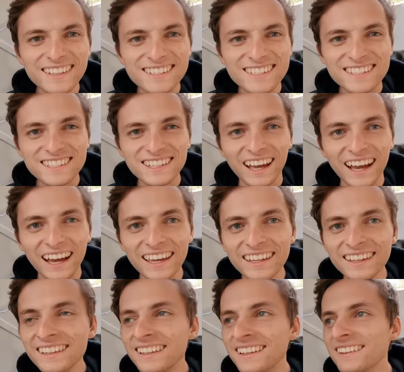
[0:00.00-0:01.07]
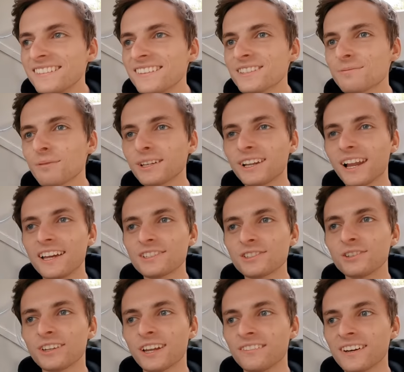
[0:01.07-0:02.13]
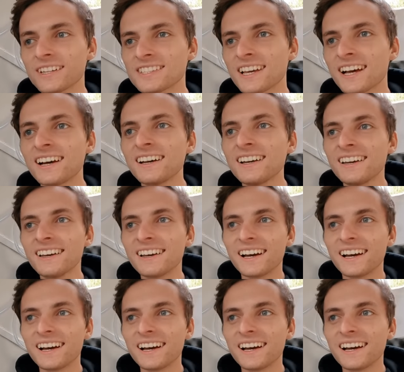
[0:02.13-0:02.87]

jetzt rein. Ich bin gleich unter Wasser.